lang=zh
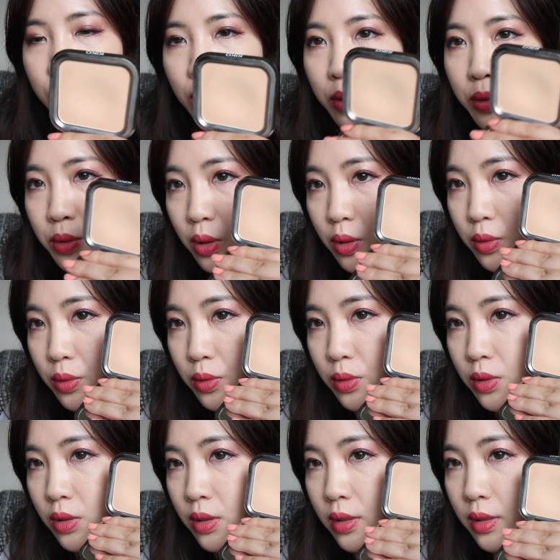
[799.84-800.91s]
又有
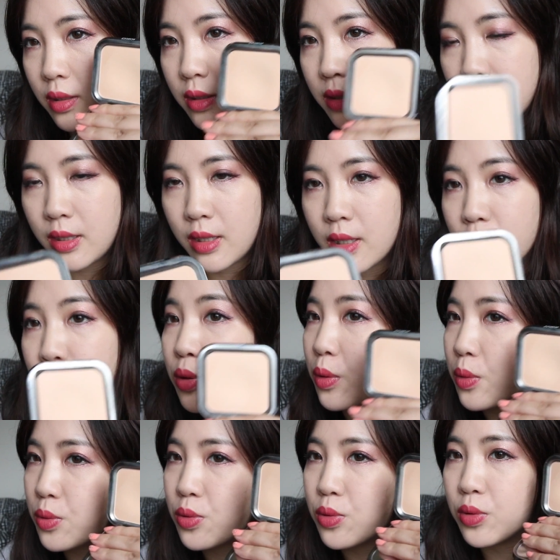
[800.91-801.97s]
一些
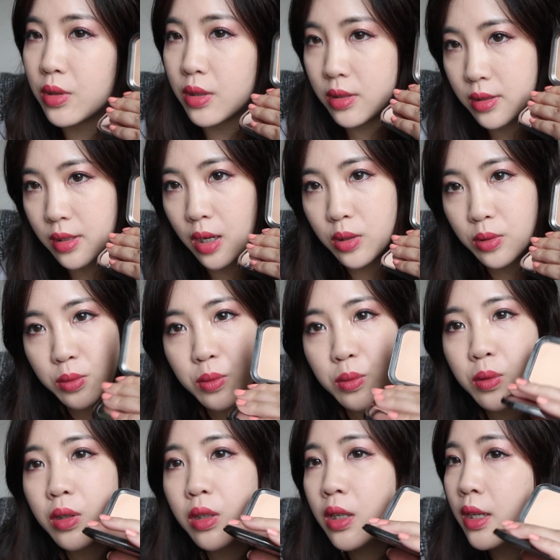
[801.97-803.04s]
修饰的效果。